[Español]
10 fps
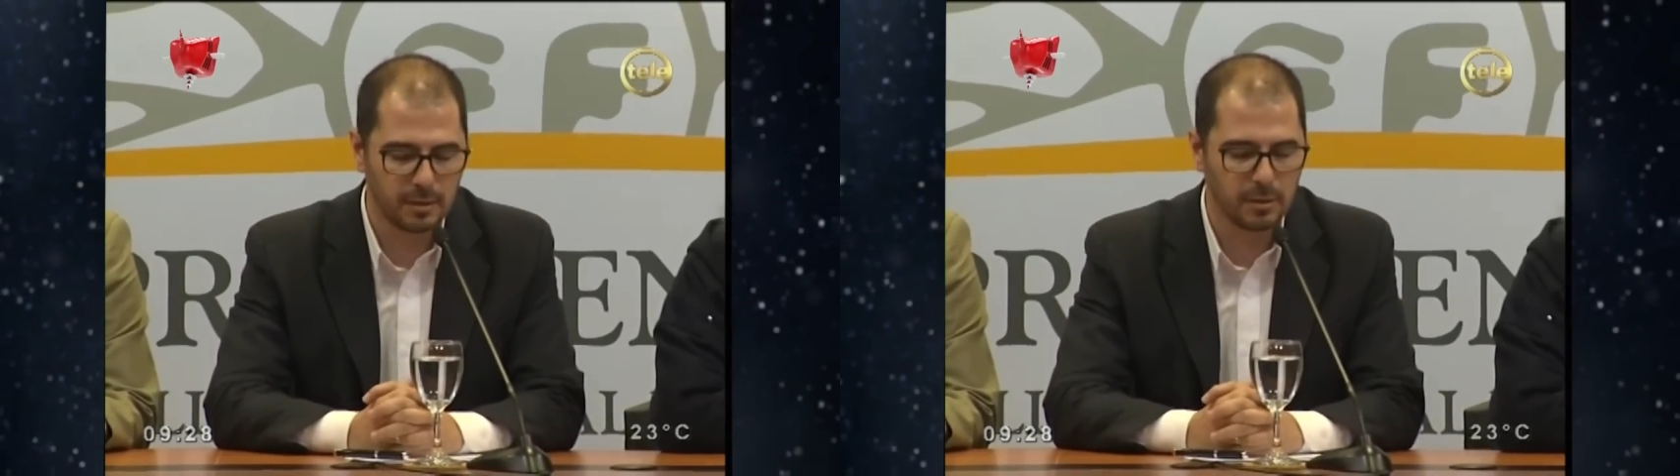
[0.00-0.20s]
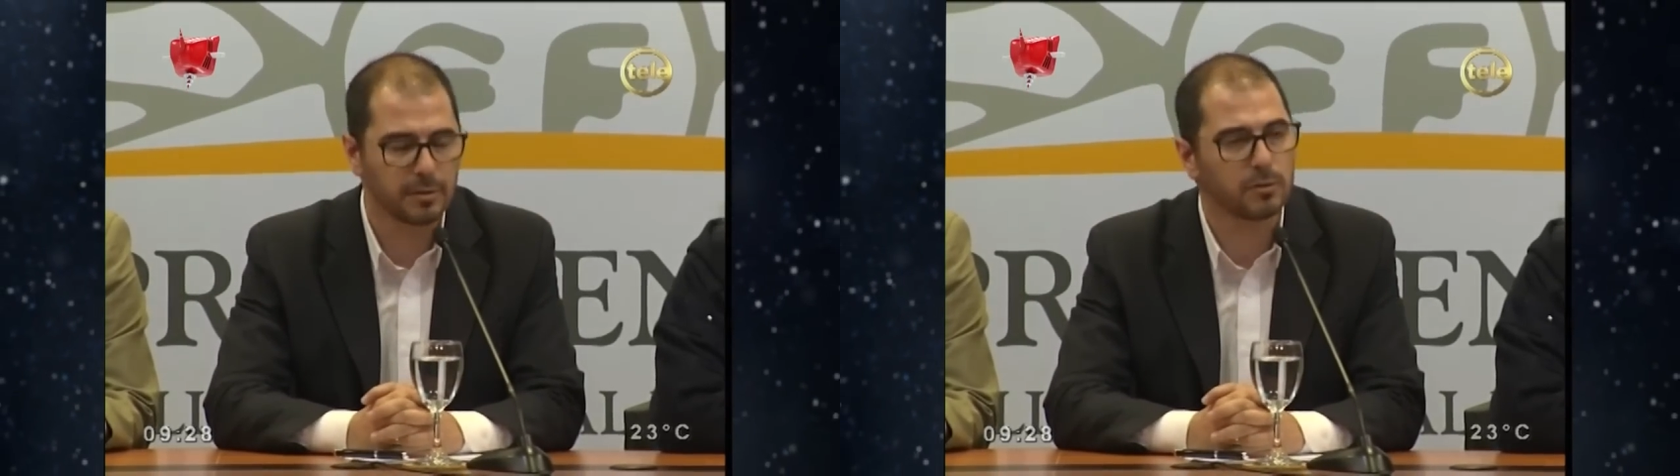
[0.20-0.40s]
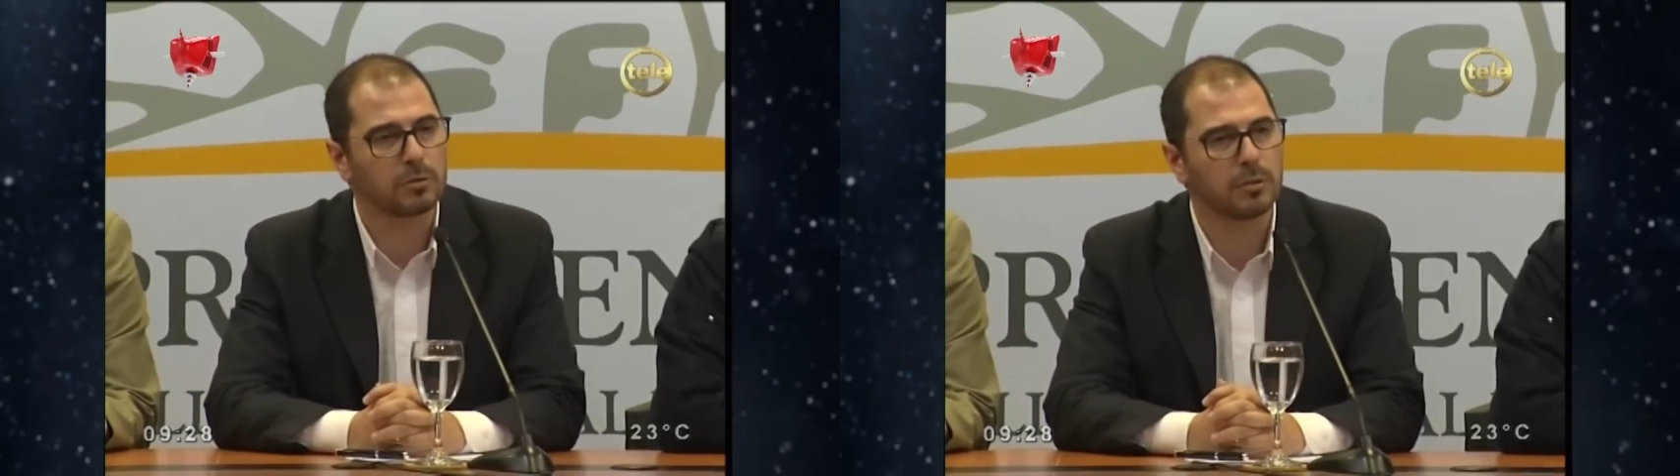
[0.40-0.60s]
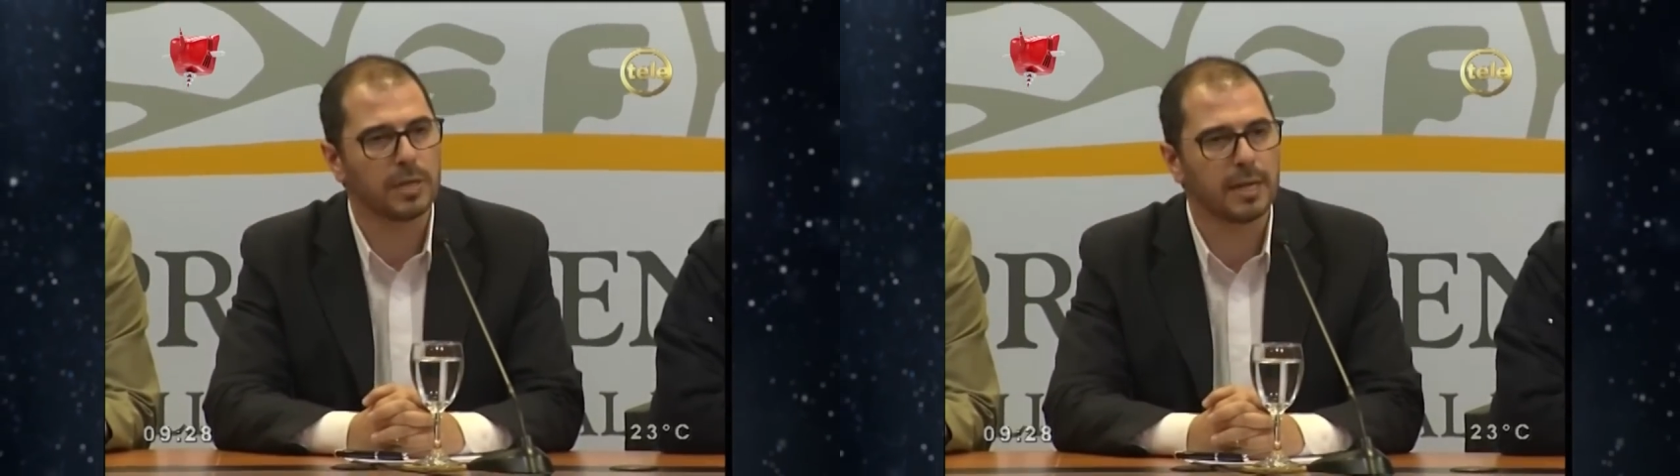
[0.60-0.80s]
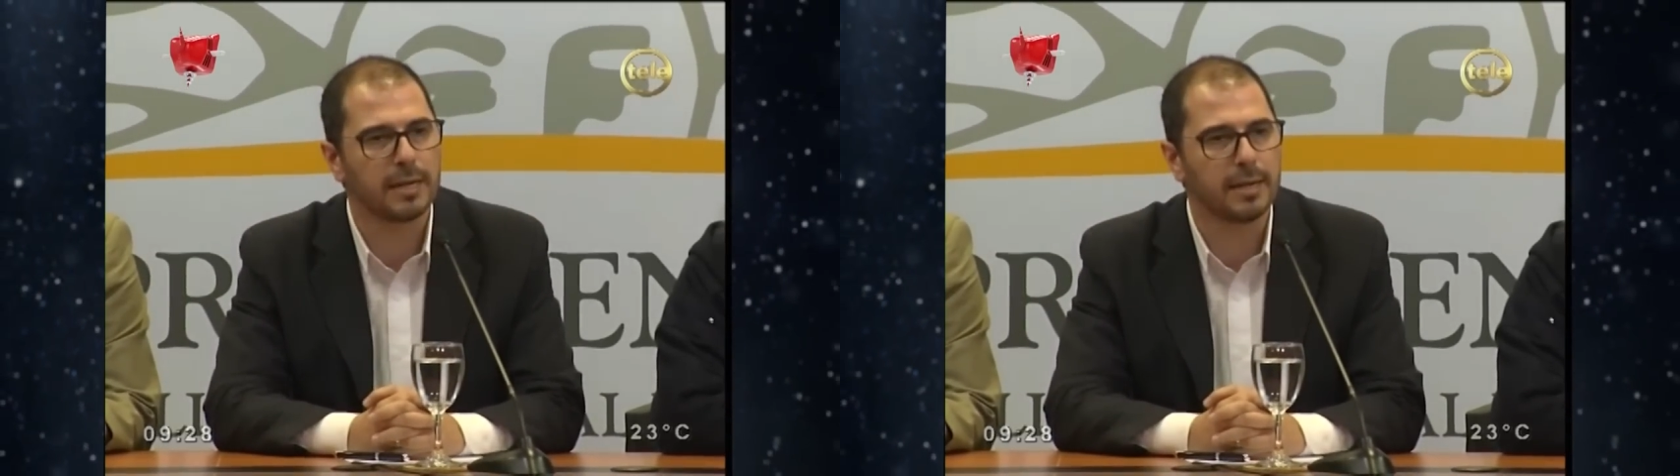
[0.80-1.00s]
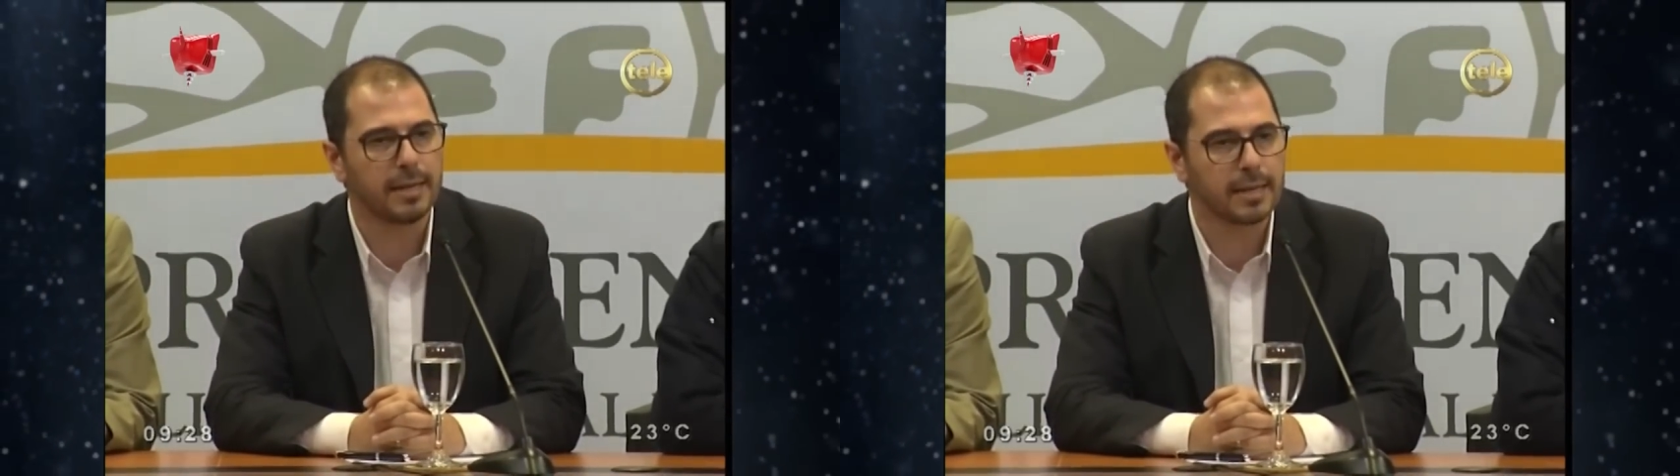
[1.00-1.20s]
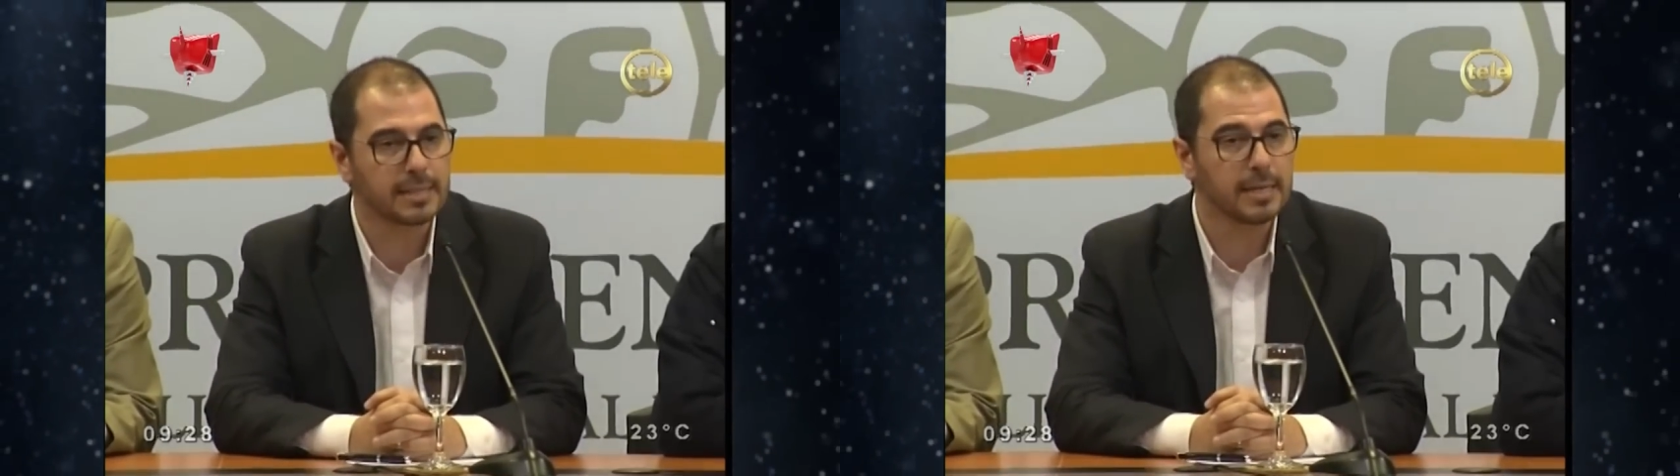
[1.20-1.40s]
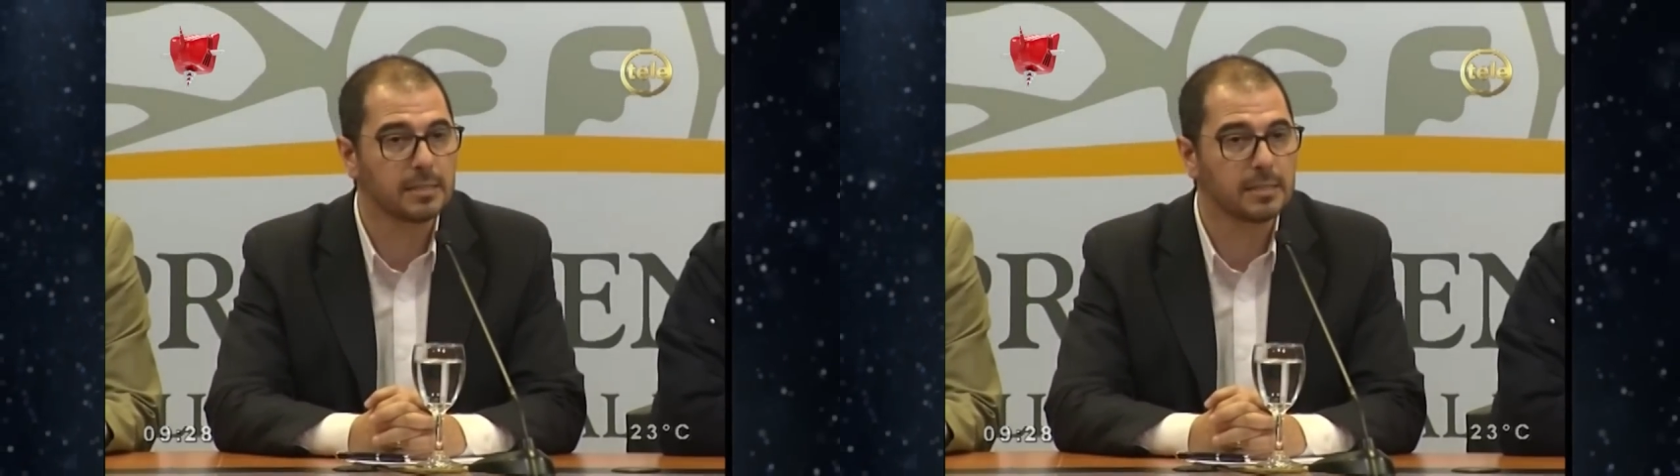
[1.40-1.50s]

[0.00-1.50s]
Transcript: la doctora Leda